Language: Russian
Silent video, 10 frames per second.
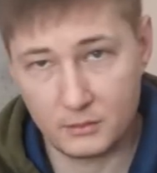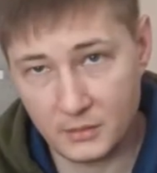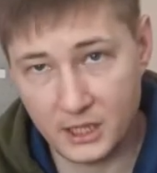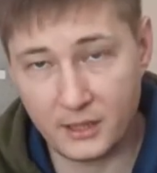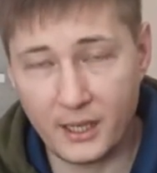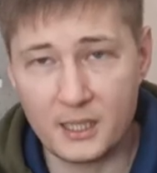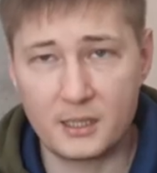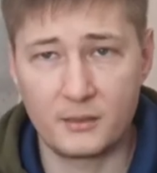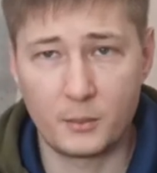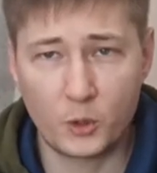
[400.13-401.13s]

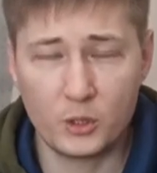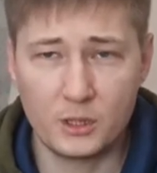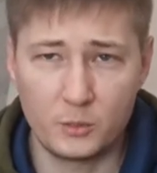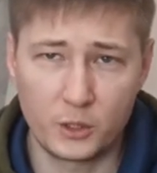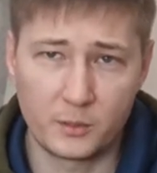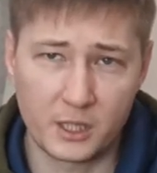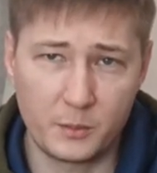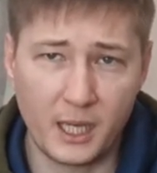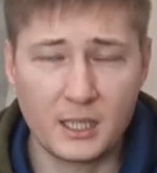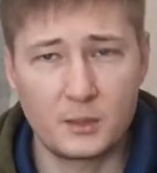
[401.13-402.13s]
Задавайте вопросы, будем
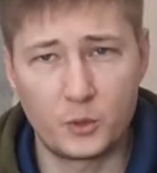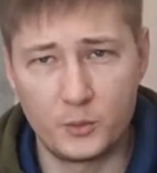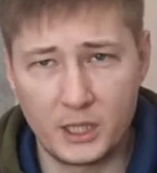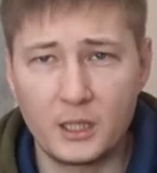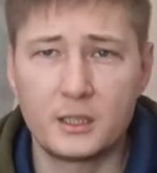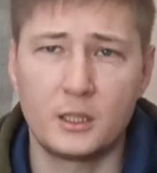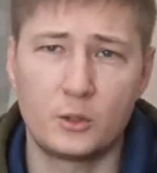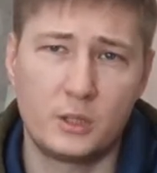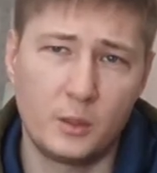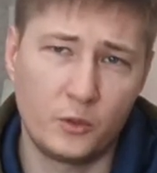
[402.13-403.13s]
разбираться, будем делать на
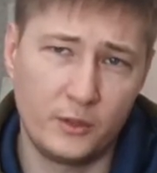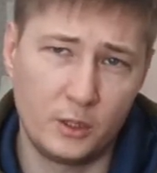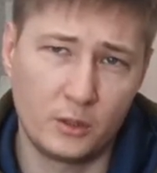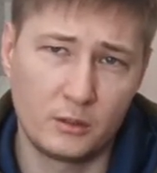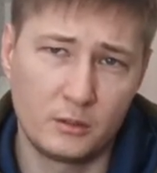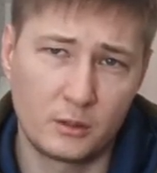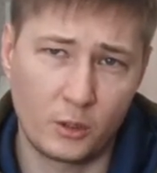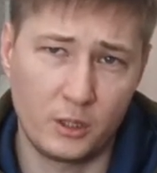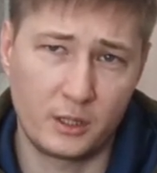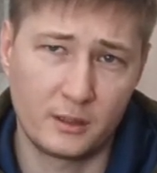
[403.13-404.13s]
эту тему
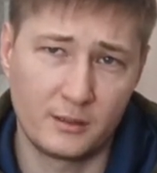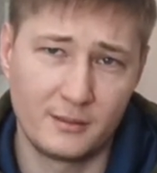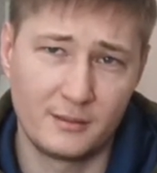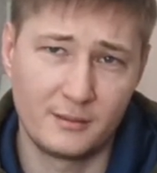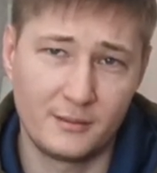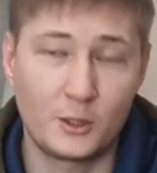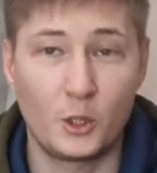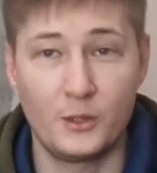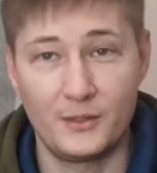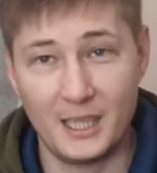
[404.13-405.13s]
видеоролики.
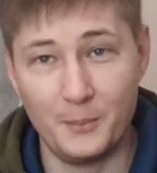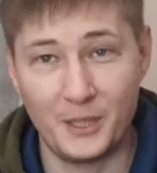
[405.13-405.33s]
Все, всем